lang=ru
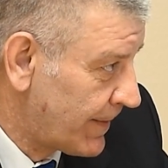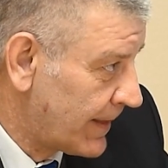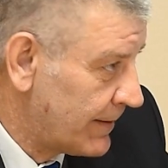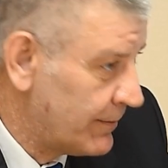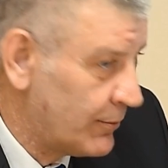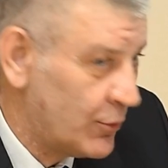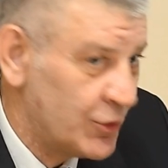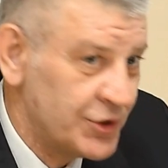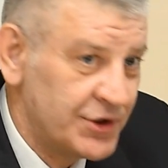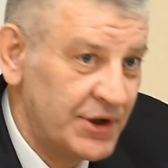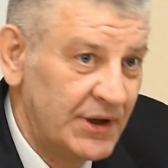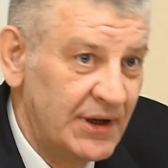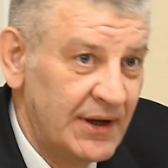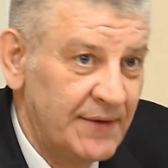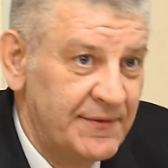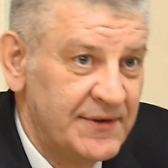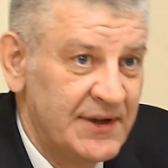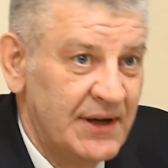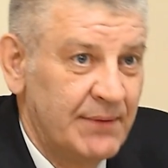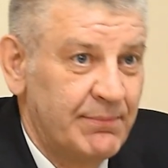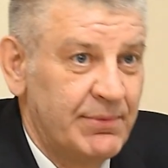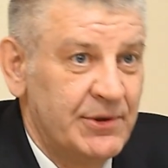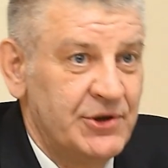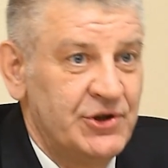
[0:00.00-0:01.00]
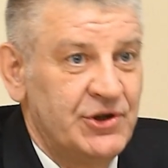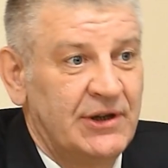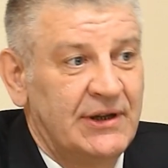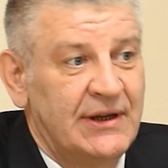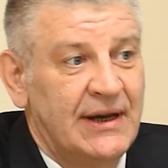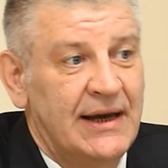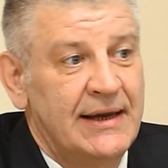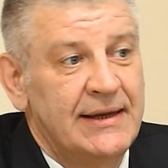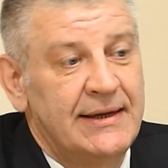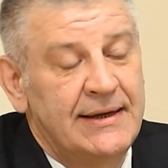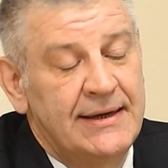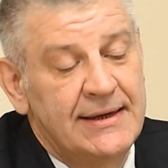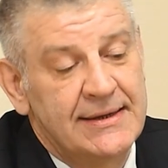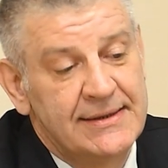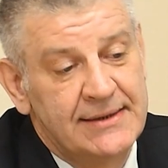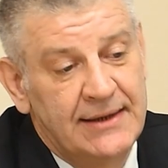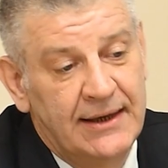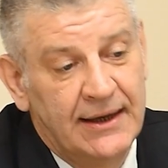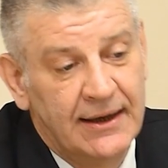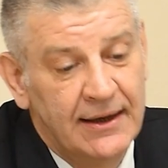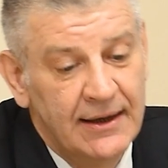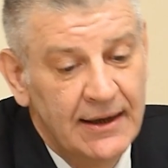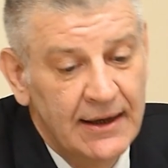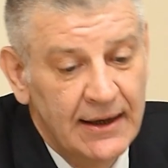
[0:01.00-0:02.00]
Можете все посчитать,
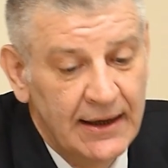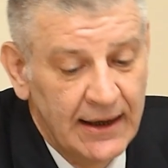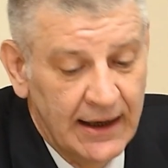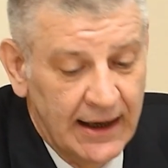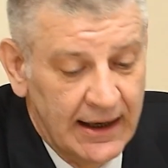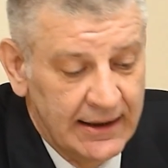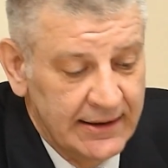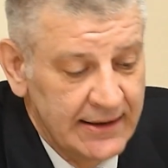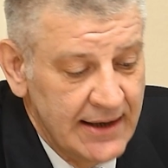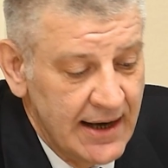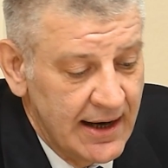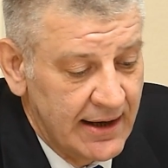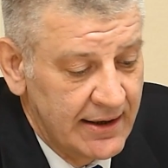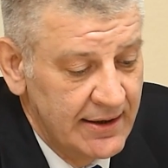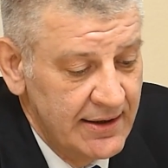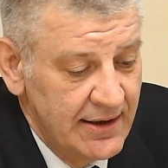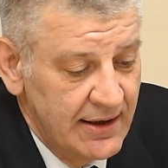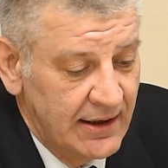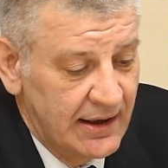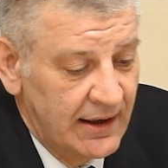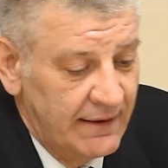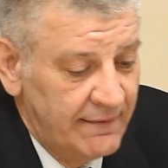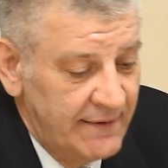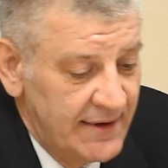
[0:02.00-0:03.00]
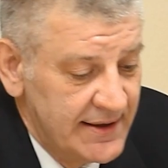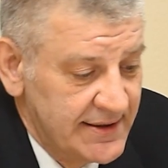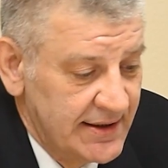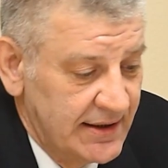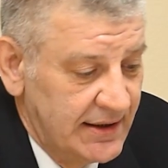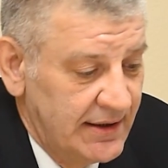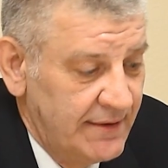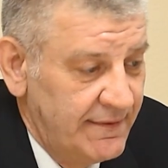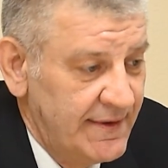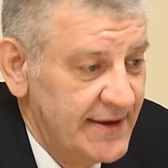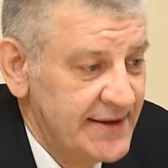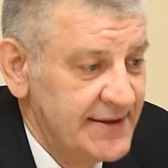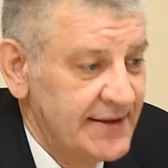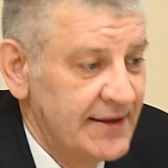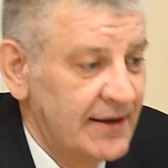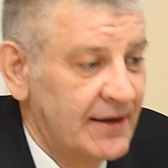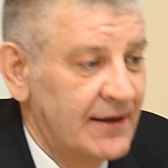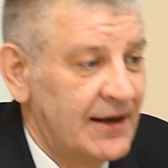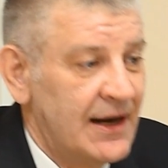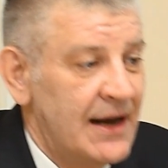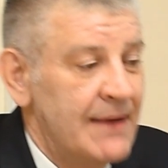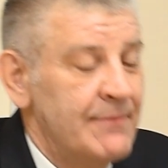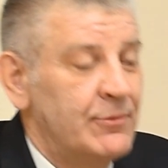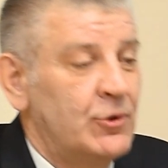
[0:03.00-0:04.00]
если одна книга весит 200
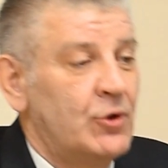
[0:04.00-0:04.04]
грамм,